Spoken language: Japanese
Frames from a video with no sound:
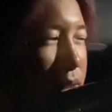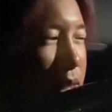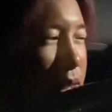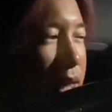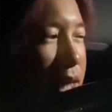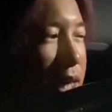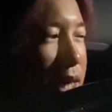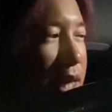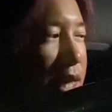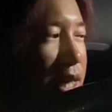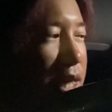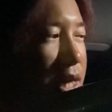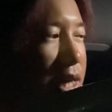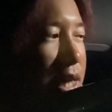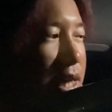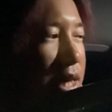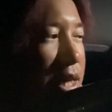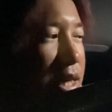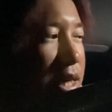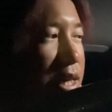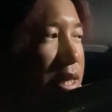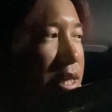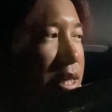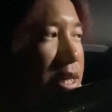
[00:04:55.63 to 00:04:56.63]

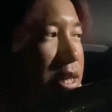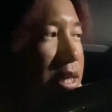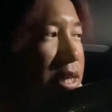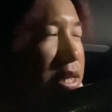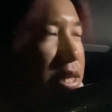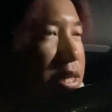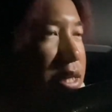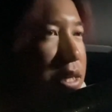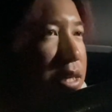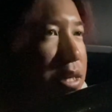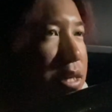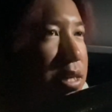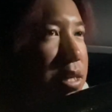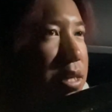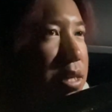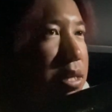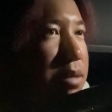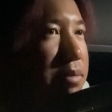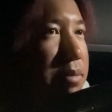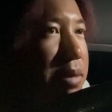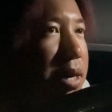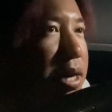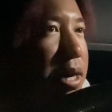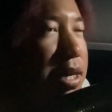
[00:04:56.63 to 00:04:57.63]
えー、
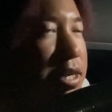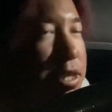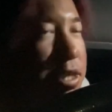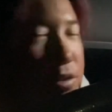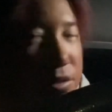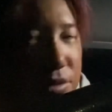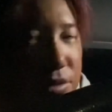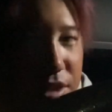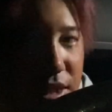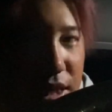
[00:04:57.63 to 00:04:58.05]
まあ、いろん